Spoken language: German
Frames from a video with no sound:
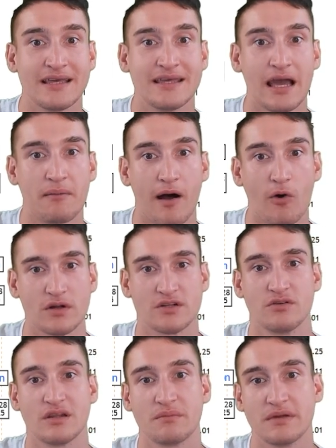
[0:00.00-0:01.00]
Hier aber auch
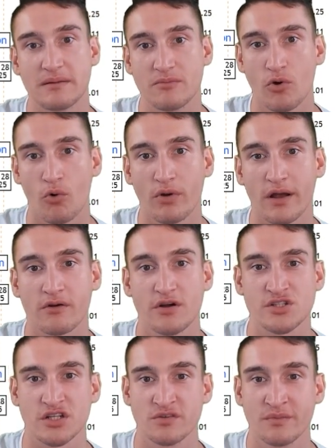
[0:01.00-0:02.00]
natürlich mit dem
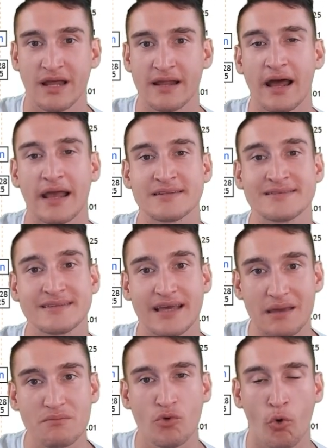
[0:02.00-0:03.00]
Corona-Crash, also mit einer
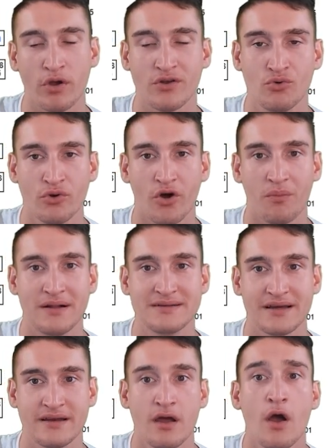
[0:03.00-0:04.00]
extremen Korrektur nochmal
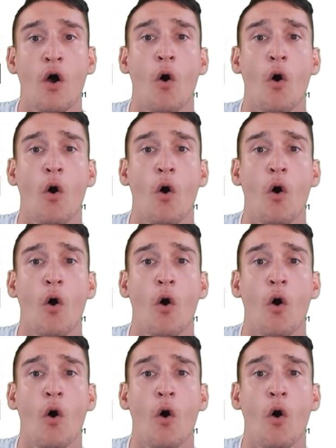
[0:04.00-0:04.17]
drin.